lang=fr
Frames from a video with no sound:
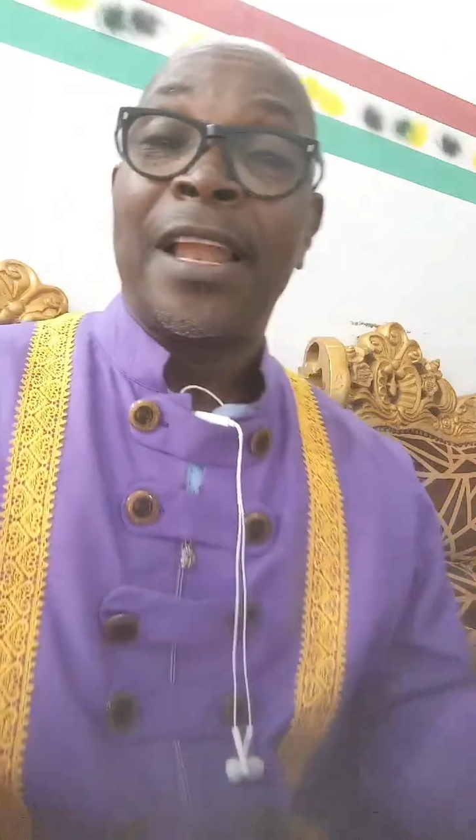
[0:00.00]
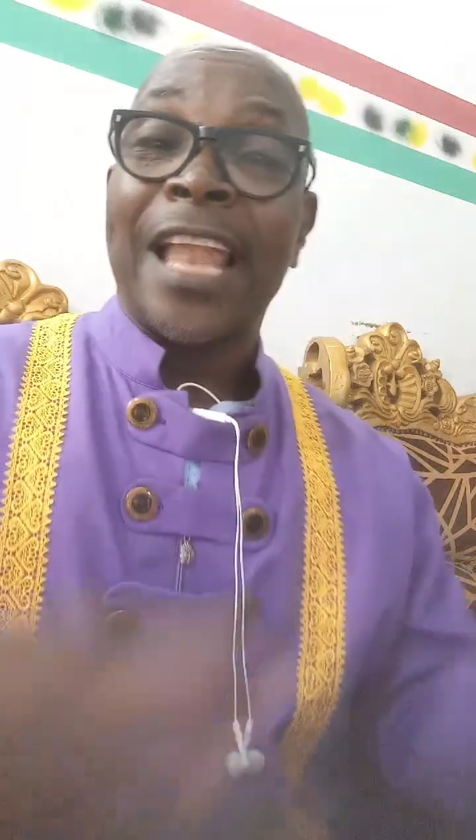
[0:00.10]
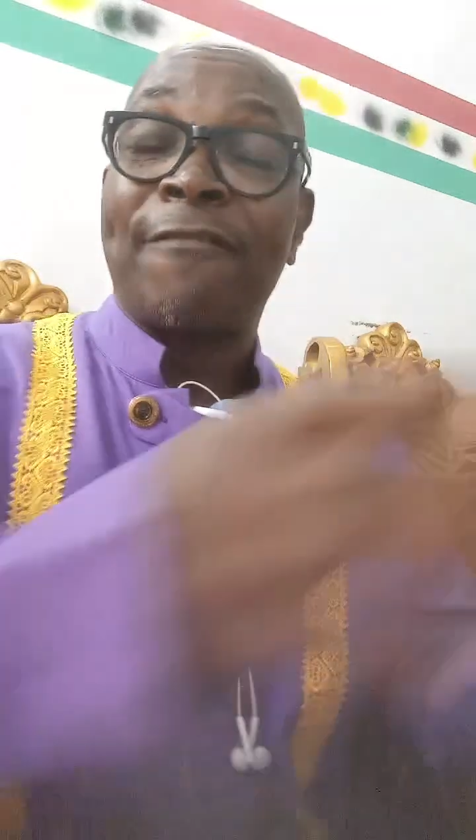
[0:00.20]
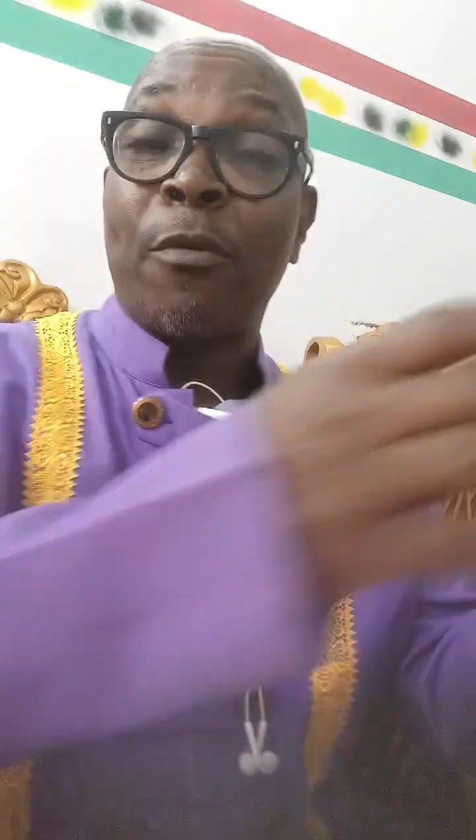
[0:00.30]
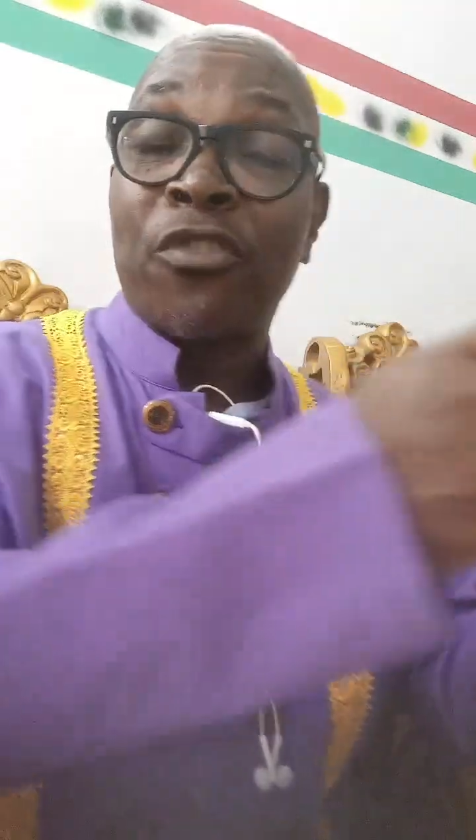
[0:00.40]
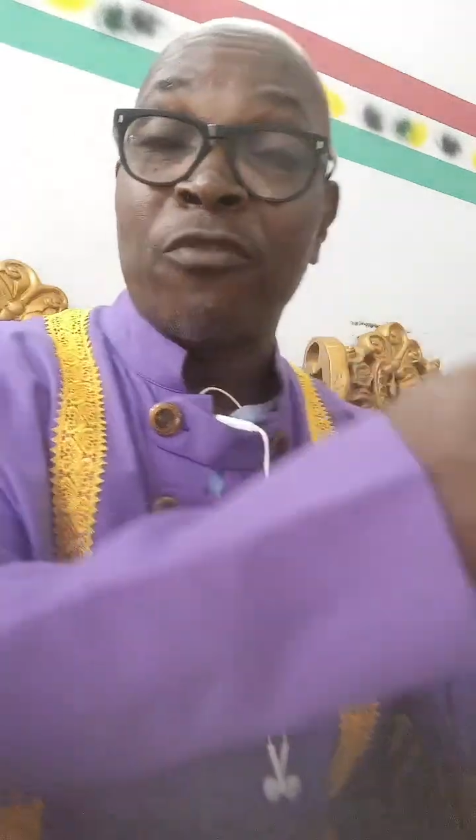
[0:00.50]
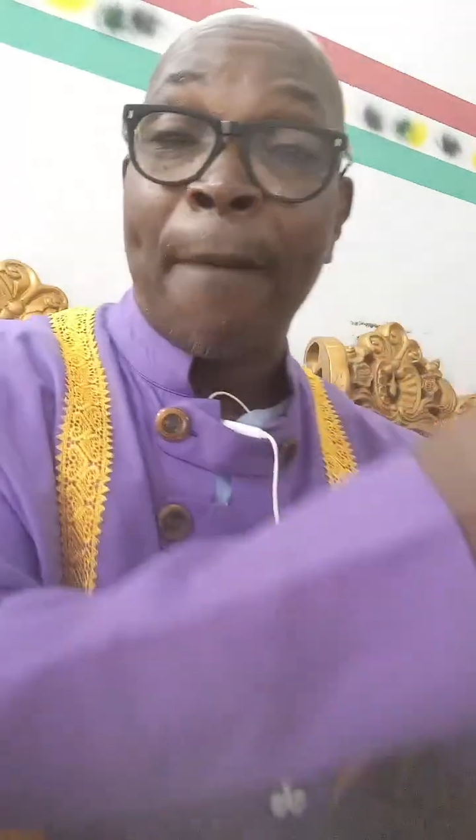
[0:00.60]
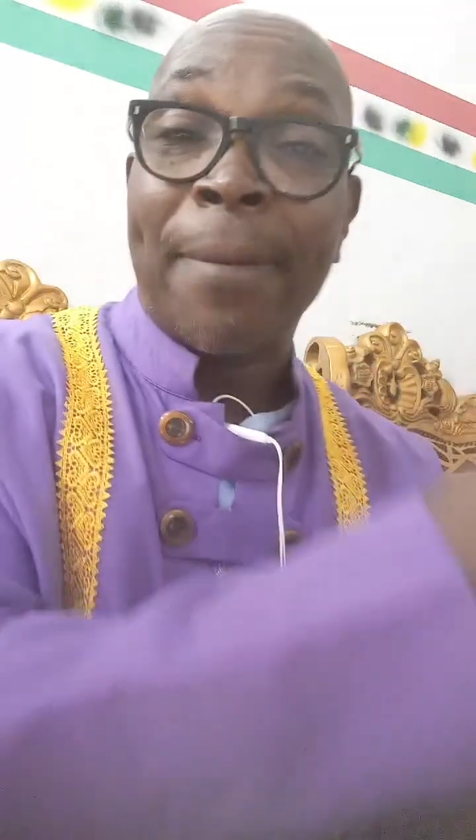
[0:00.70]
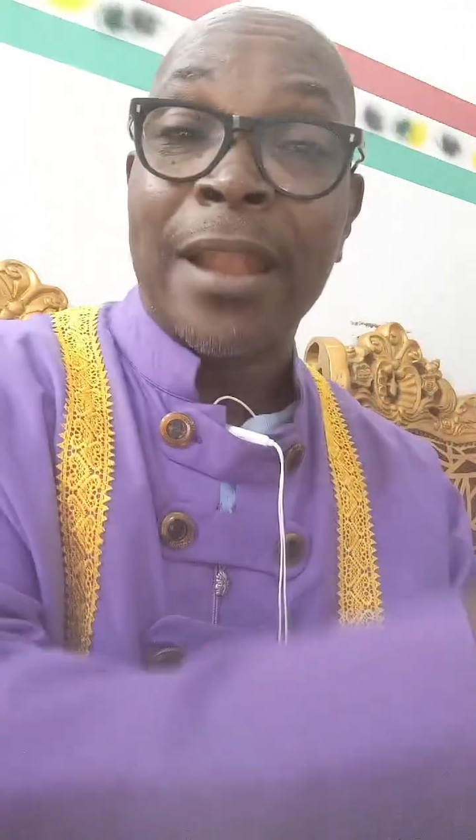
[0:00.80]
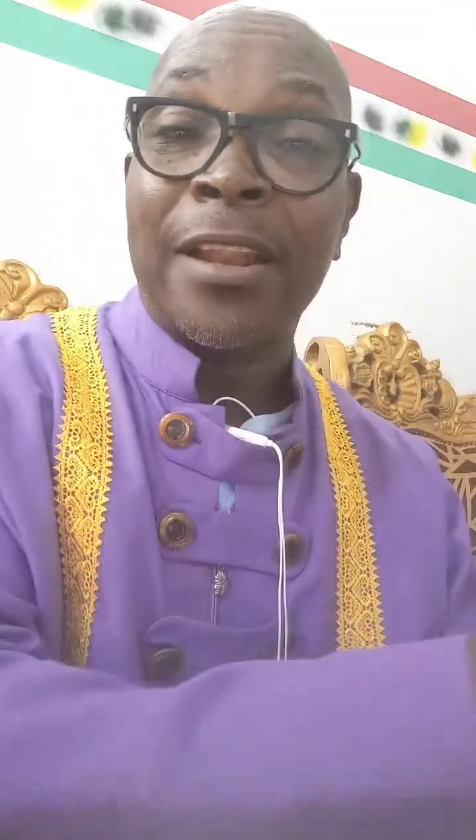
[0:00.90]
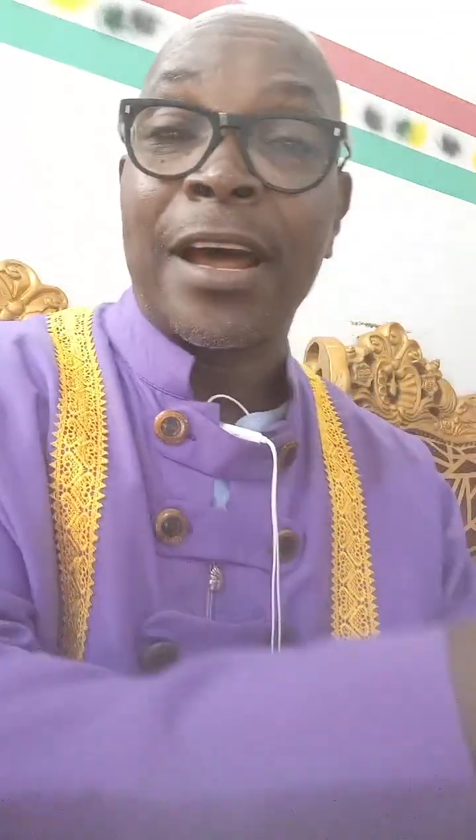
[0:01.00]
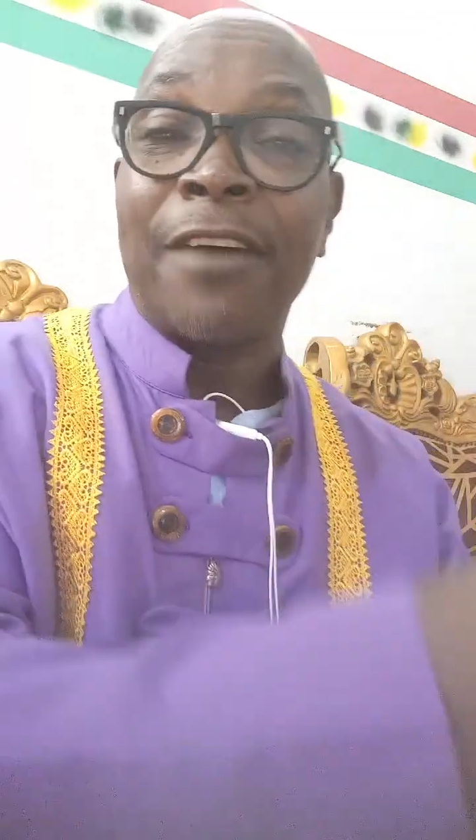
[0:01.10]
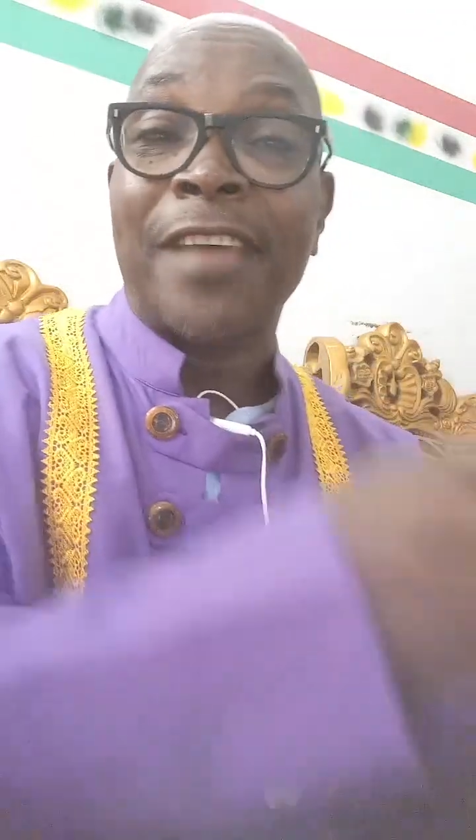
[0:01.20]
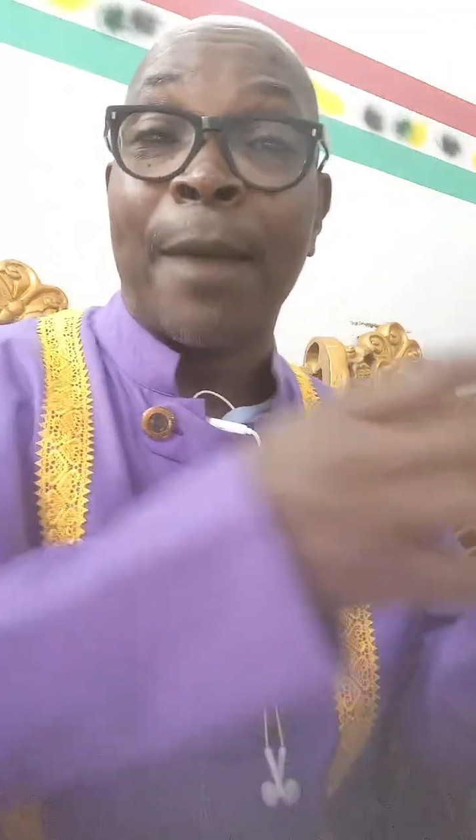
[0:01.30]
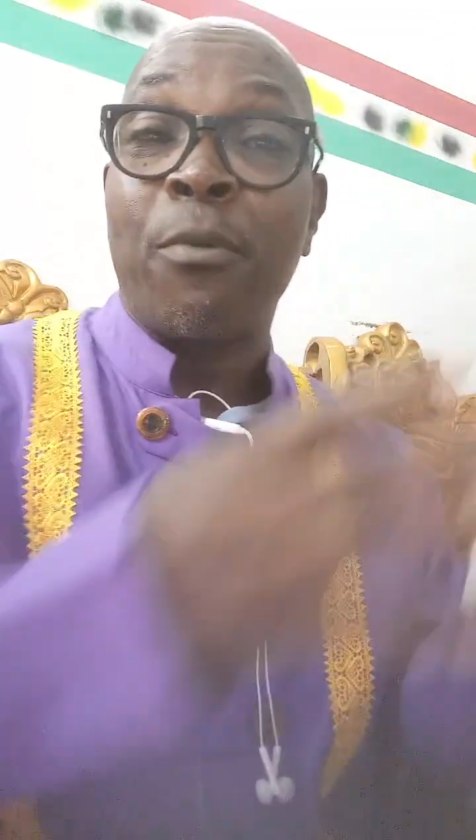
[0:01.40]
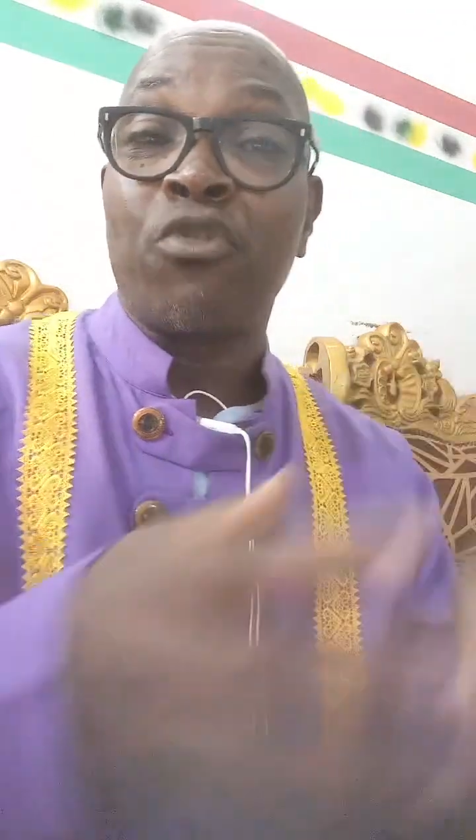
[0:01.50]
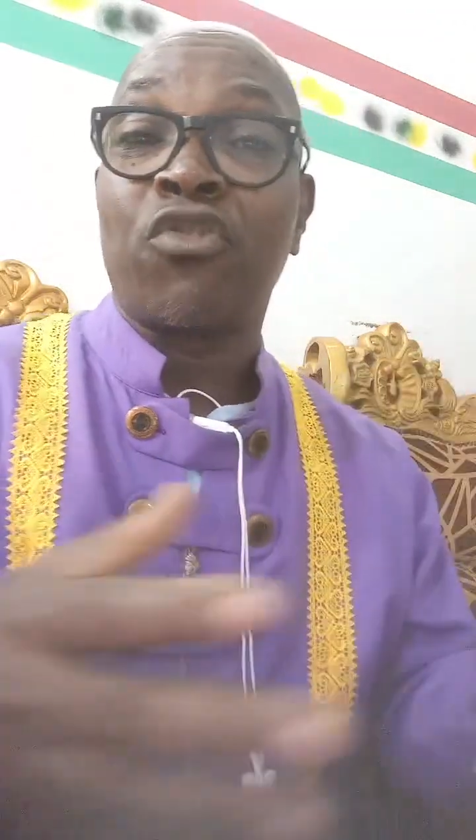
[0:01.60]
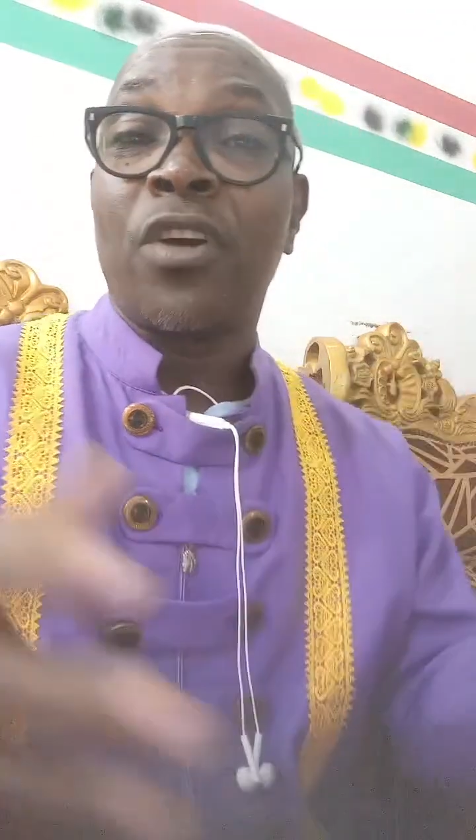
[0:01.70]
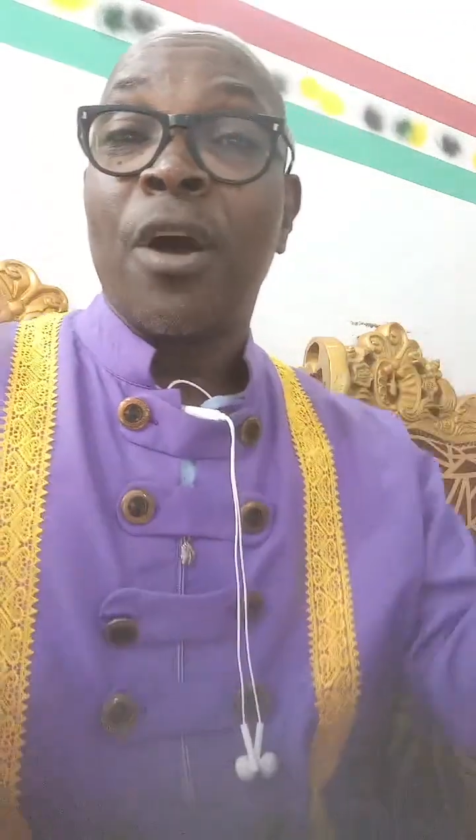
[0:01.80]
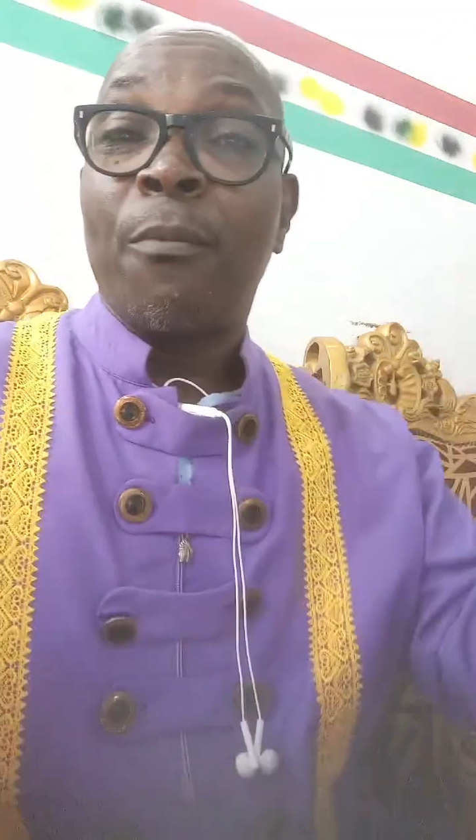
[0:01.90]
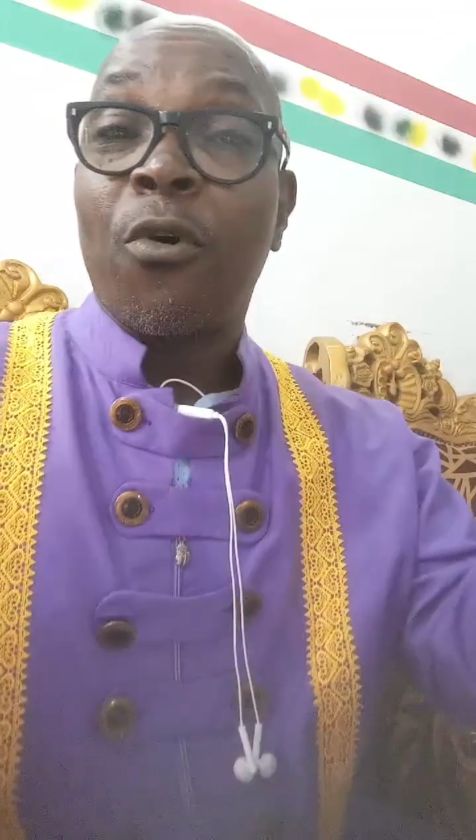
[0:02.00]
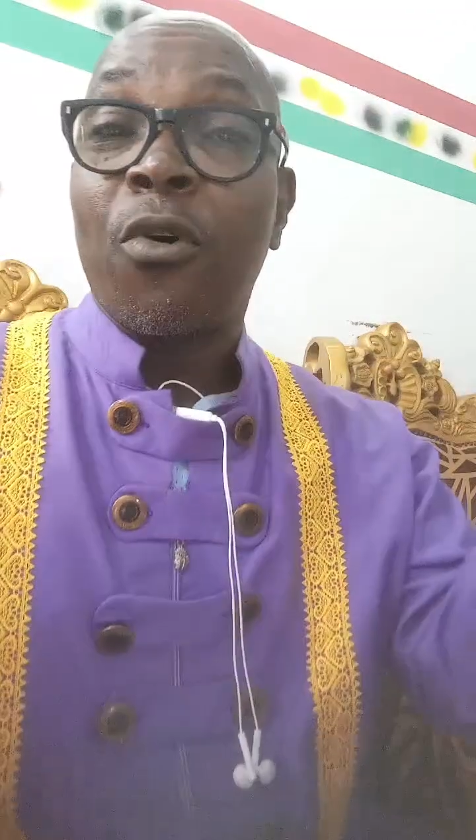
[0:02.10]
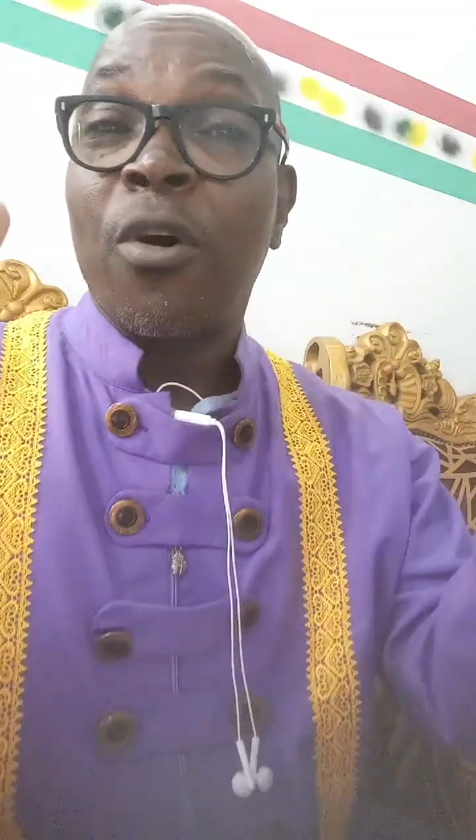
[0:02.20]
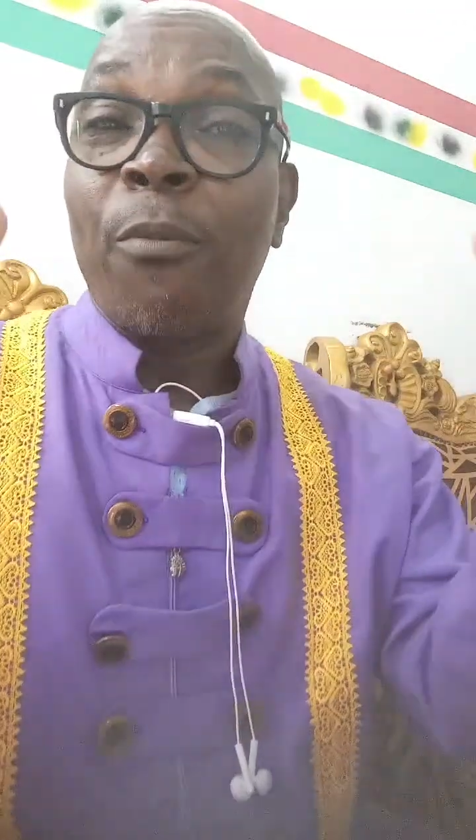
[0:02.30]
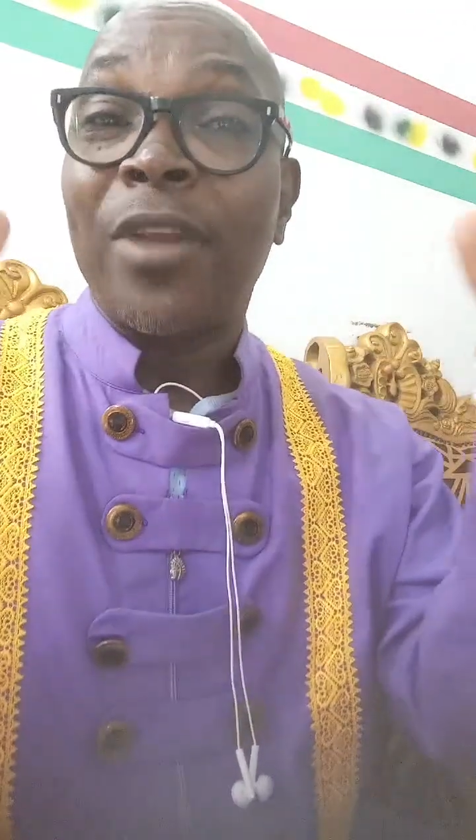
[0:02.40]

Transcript: la femme aussi va prendre euh, sa bouche pour,